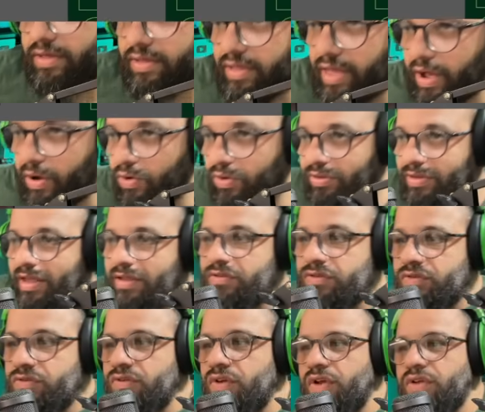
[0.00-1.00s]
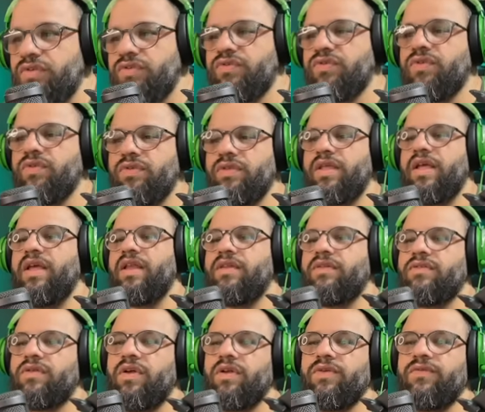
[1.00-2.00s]
que acontece só no jogo
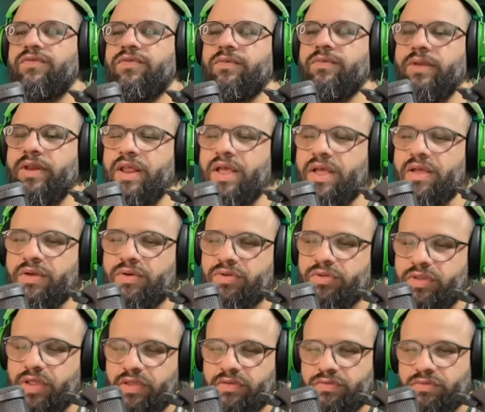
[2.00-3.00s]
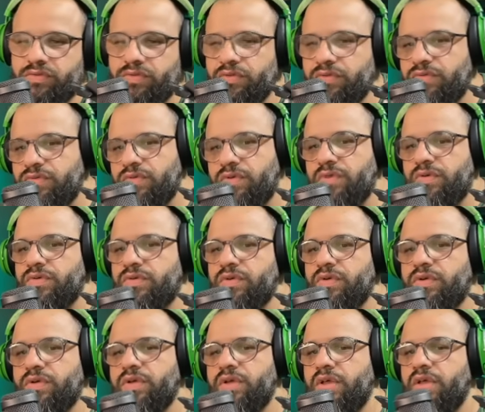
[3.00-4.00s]
dele, só no Fluminense. Não, acontece todo
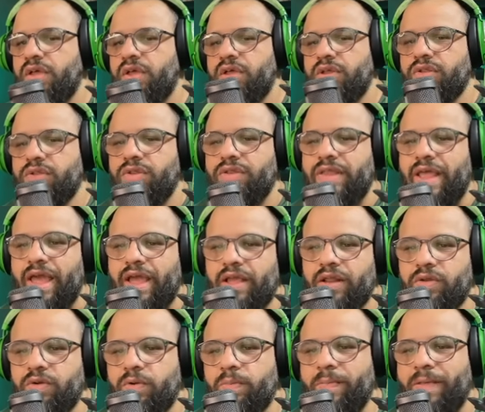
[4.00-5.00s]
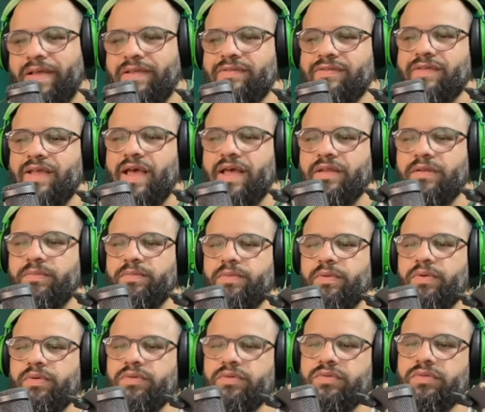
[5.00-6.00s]
jogo do técnico passado,
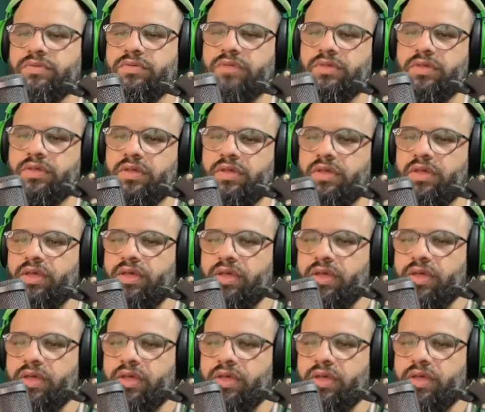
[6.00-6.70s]
ponto, de